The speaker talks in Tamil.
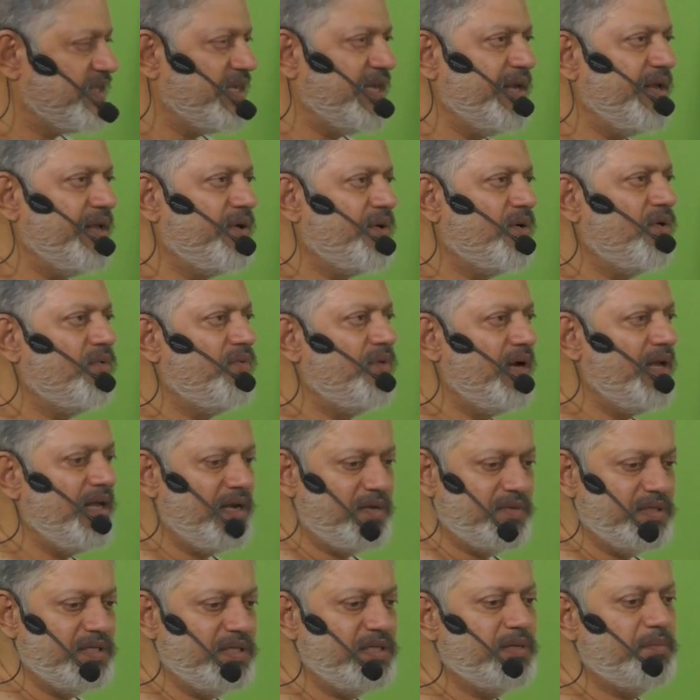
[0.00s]
என்றைக்கோ
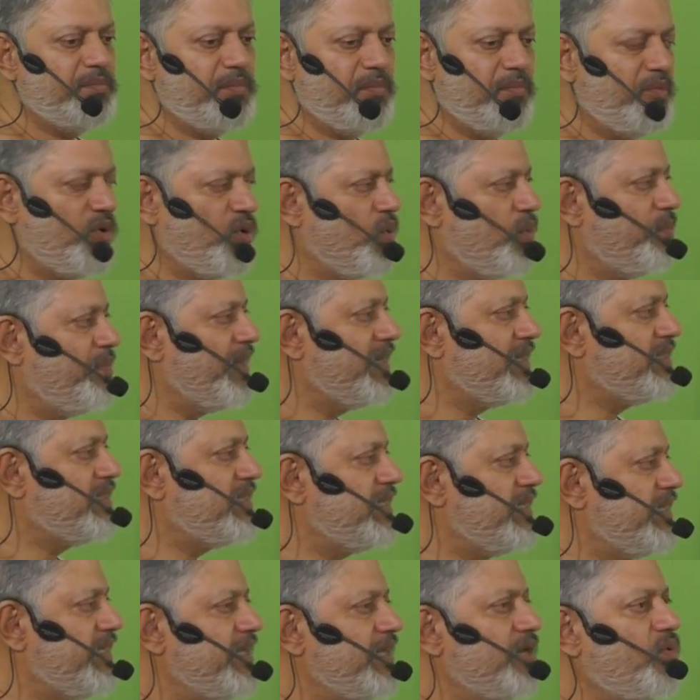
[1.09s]
வெளியில் வந்து ஒரு
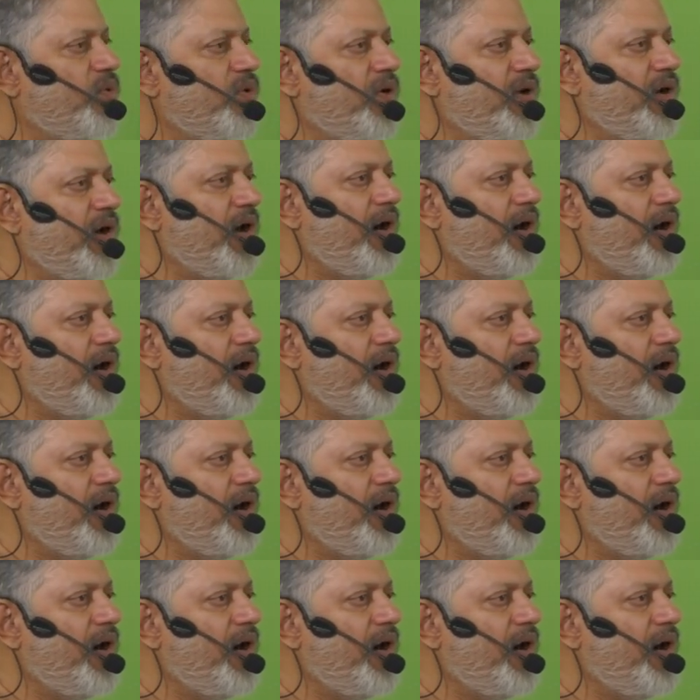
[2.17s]
பர்த்டேன்னு ஒரு